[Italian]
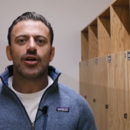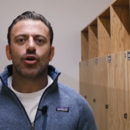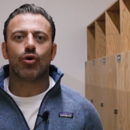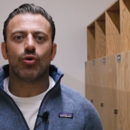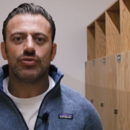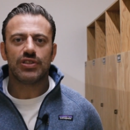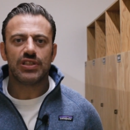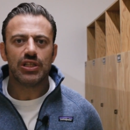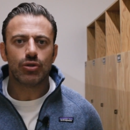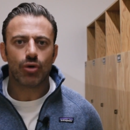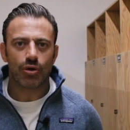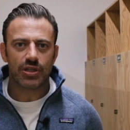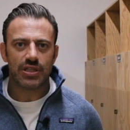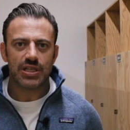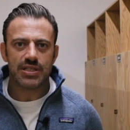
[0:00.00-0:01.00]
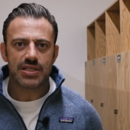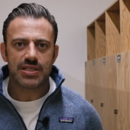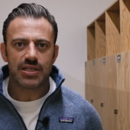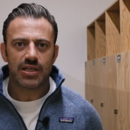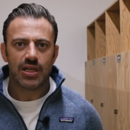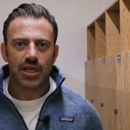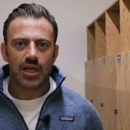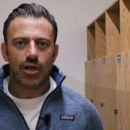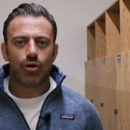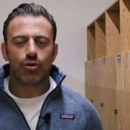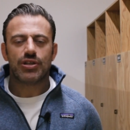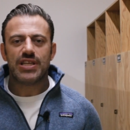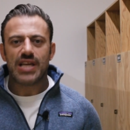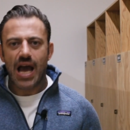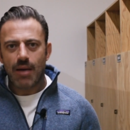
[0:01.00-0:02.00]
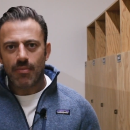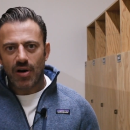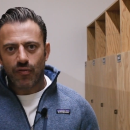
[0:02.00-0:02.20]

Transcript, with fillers: Con Tito Ortiz. Lo chiama